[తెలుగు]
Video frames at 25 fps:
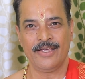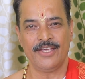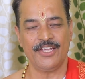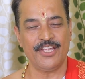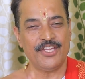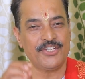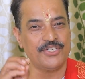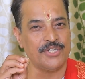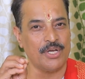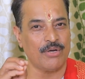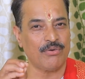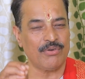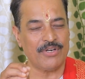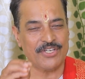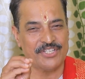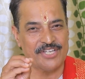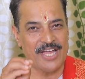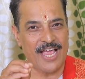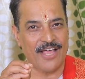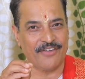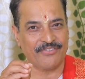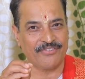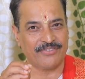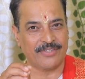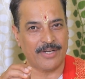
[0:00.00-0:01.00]
ఈ శకున
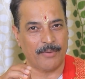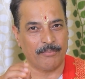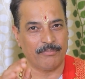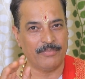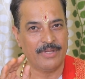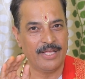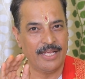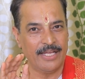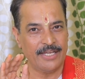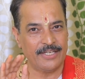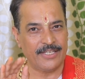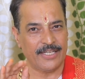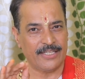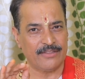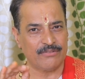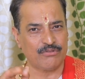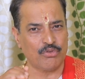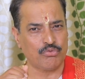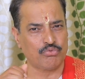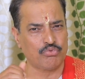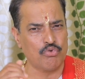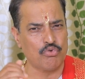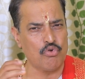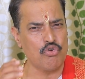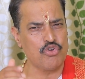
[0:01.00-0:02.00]
శాస్త్రం ఎంత
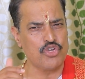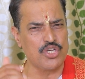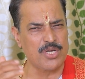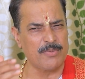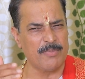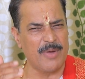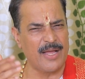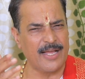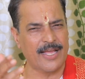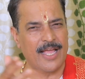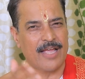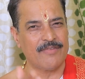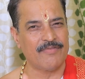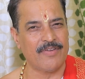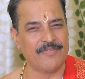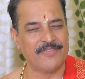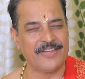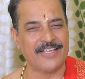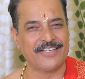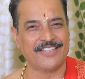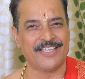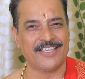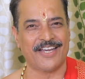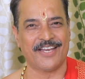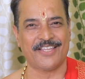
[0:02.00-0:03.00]
సూక్ష్మంగా
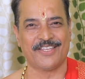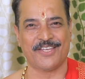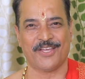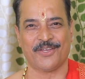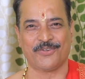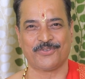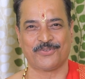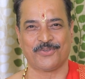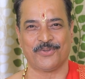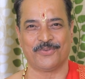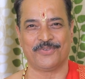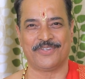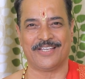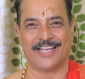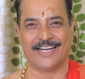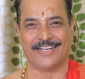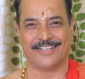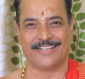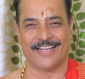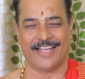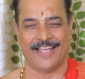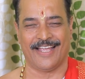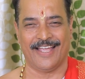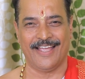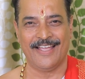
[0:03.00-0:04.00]
వివేచన చేస్తుంది
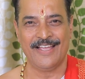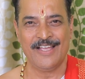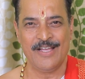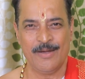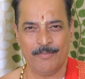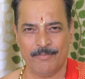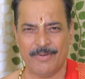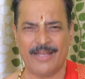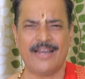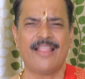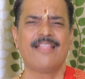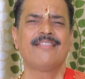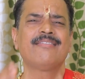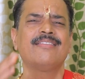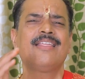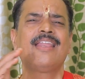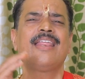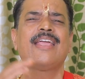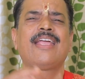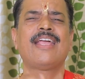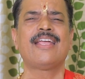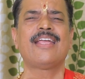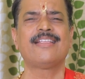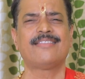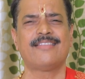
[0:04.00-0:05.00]
అంటే
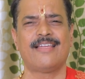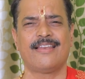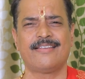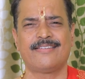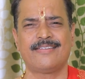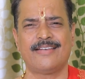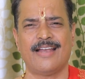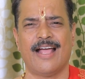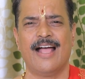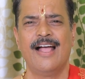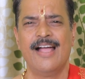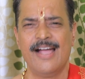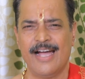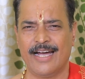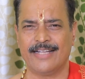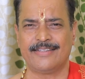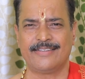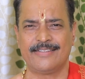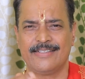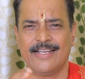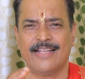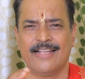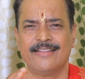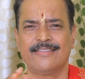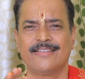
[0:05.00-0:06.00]
మనందరికీ తెలిసిన
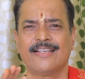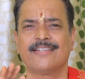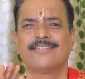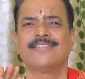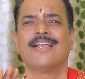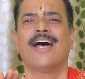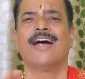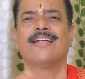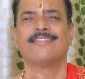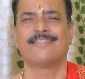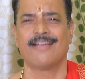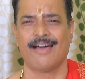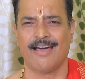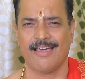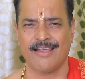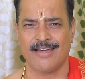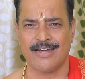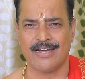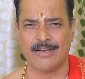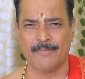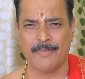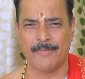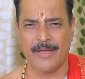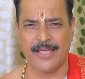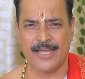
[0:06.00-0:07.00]
అత్యంత
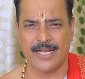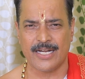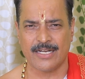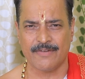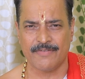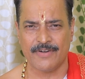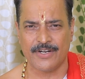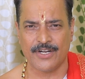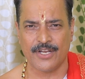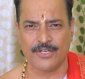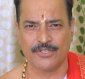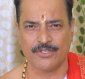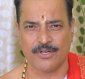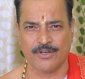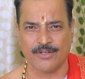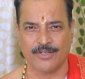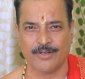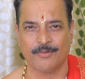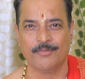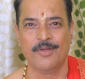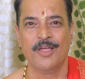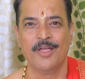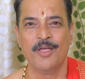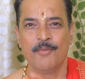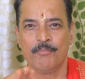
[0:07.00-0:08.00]
సాధారణమైనటువంటి
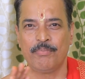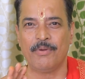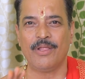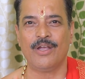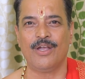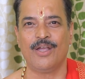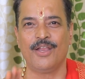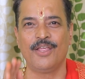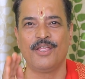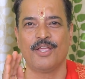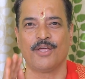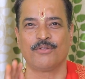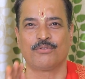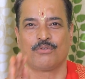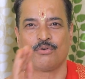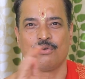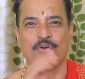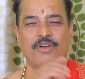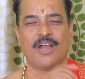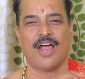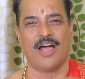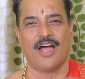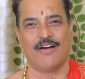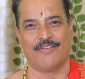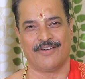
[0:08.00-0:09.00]
శకునం పిల్లి ఎదురు
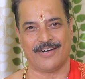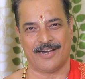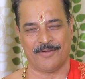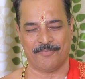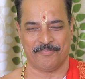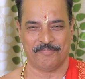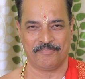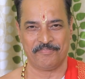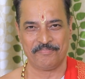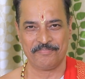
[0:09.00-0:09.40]
రావడం